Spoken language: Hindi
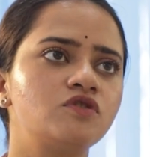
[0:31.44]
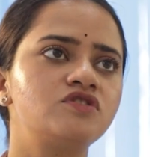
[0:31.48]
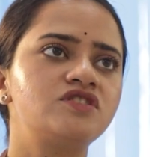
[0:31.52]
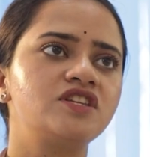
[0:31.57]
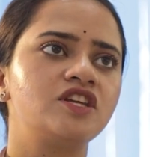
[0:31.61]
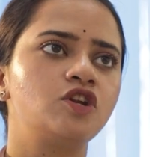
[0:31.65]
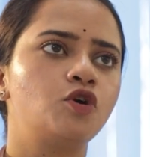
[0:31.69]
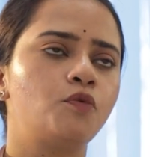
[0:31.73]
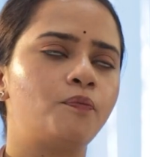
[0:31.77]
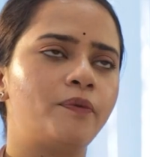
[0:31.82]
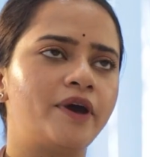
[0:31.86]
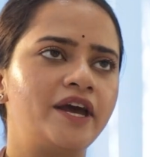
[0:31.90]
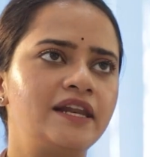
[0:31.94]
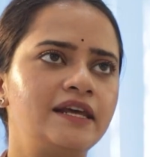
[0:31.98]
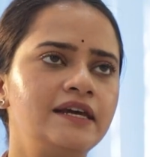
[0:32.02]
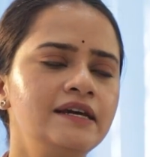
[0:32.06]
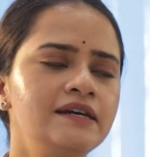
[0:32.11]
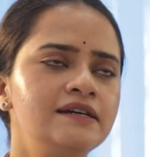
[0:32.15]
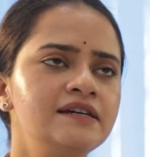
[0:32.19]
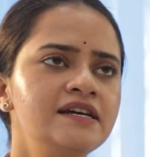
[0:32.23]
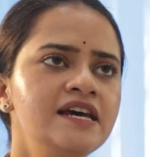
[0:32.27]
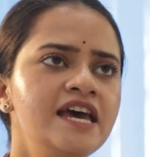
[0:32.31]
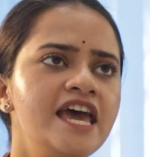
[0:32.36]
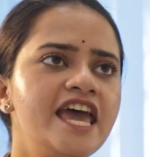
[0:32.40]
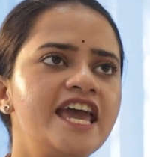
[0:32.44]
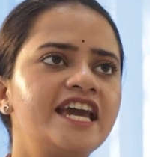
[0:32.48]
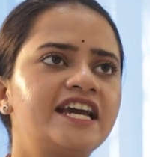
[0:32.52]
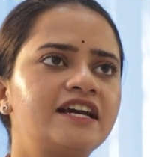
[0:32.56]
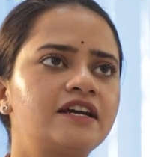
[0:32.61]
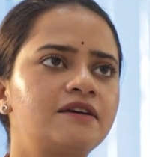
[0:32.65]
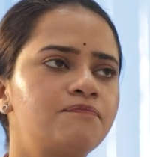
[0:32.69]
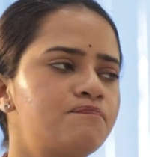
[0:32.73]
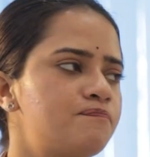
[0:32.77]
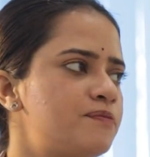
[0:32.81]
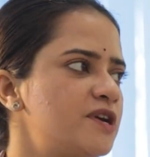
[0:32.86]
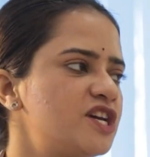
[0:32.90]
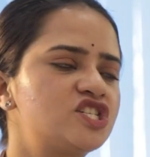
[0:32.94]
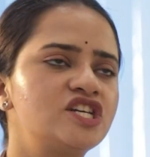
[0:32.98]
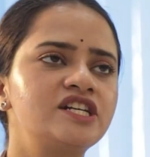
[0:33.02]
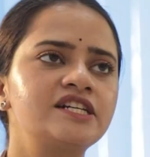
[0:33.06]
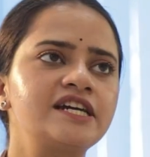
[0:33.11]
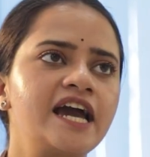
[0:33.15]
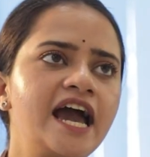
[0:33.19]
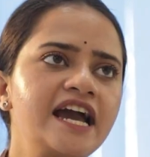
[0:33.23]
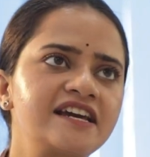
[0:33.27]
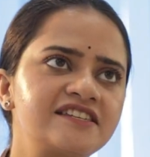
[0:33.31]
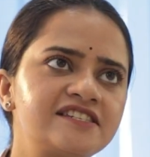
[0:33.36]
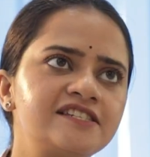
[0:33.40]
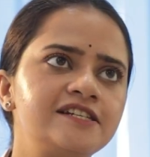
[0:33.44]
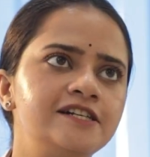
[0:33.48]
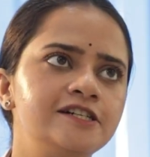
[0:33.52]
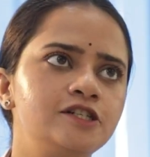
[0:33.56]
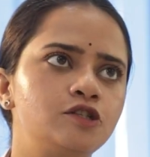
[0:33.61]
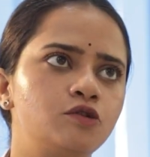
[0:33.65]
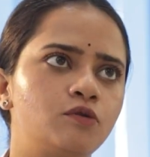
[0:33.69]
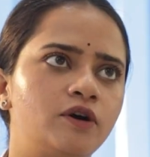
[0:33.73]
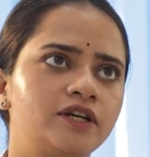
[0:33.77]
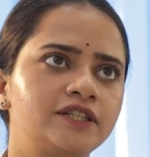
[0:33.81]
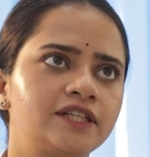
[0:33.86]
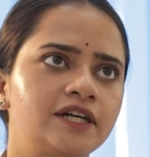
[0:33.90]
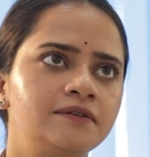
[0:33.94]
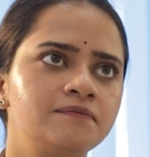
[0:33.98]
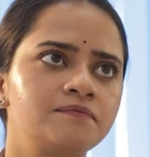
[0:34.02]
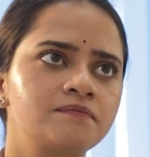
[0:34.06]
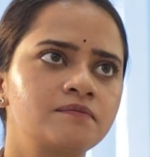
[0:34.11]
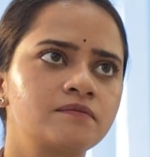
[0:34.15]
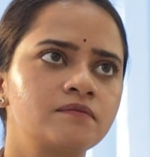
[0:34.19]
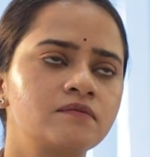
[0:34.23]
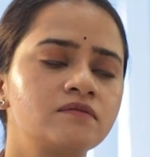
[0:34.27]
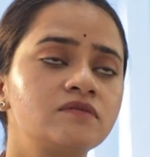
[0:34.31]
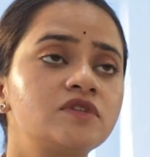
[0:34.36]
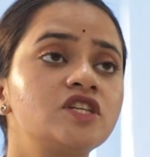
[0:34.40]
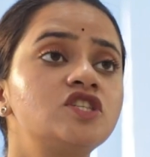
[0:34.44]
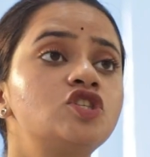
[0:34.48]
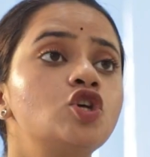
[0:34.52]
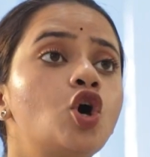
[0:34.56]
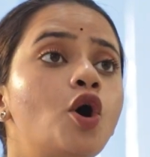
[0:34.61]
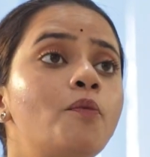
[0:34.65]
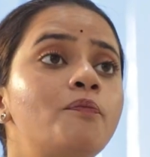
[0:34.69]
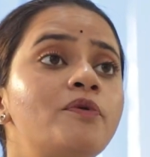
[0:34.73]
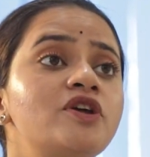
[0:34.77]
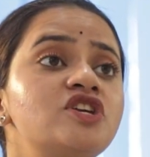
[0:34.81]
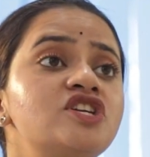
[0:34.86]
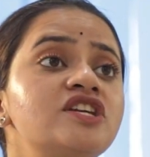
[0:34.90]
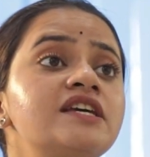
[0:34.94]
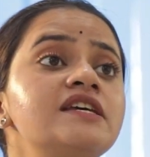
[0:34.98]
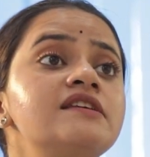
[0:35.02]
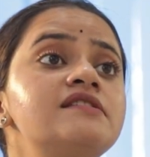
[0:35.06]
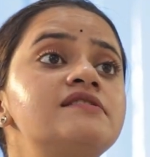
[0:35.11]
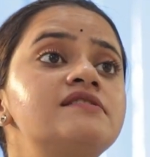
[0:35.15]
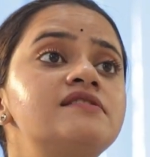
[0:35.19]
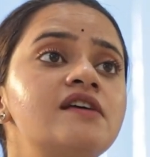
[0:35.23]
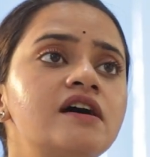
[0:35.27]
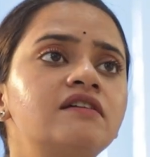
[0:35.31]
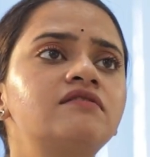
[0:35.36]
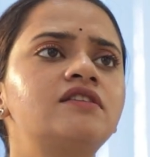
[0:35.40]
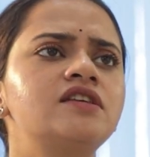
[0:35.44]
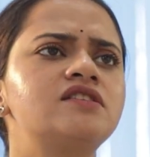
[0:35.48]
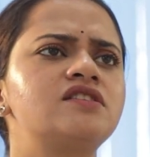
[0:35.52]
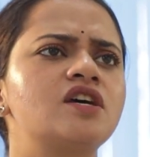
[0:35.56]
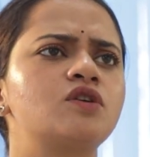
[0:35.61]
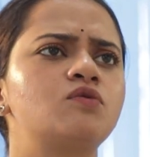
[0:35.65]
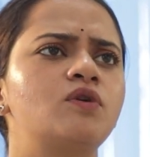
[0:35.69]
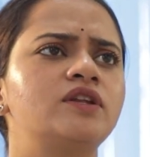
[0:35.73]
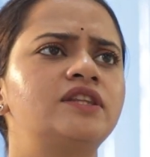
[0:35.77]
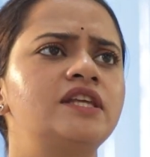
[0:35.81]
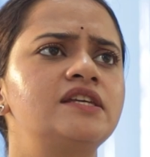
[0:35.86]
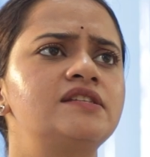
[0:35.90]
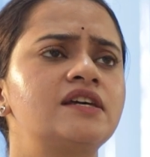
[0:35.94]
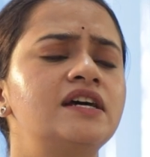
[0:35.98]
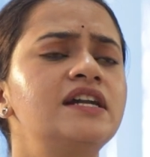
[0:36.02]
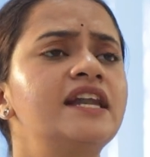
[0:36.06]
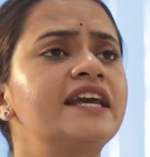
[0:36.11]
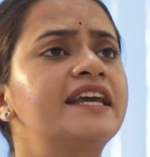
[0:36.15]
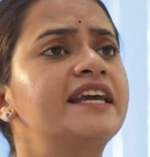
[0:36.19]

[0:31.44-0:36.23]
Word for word: कुछ दिनों पहले एक पेशेंट का एक्सीडेंट हुआ था जिसे ऑपरेशन की सख्त जरूरत थी सर